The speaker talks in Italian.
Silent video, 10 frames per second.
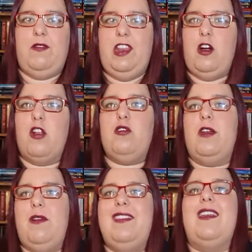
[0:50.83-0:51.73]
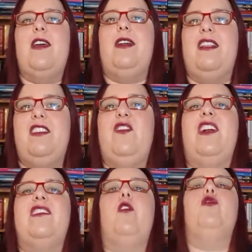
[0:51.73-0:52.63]
vi ricordo che questa è una
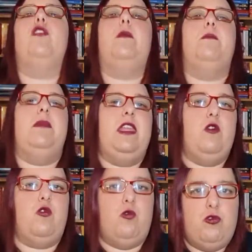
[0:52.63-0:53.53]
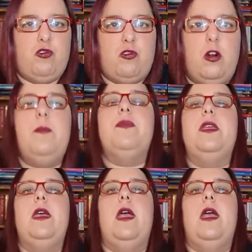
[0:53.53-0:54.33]
classifica secondo il mio gusto.